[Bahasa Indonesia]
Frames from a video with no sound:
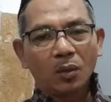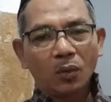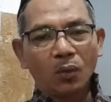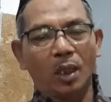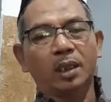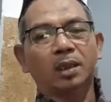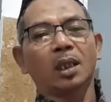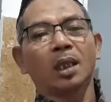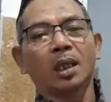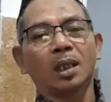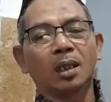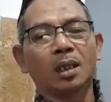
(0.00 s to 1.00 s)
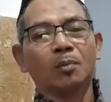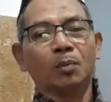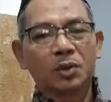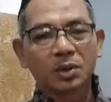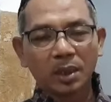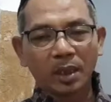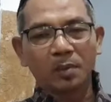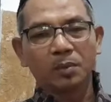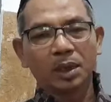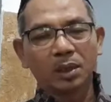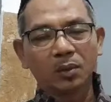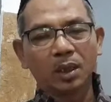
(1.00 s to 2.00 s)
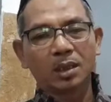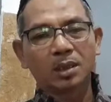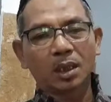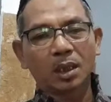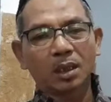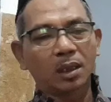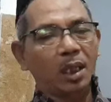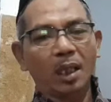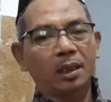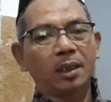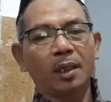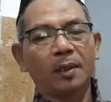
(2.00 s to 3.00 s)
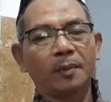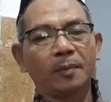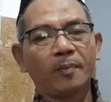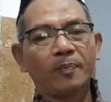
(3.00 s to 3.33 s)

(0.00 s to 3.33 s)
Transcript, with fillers: warga Muslim di Indonesia. Enggak ada.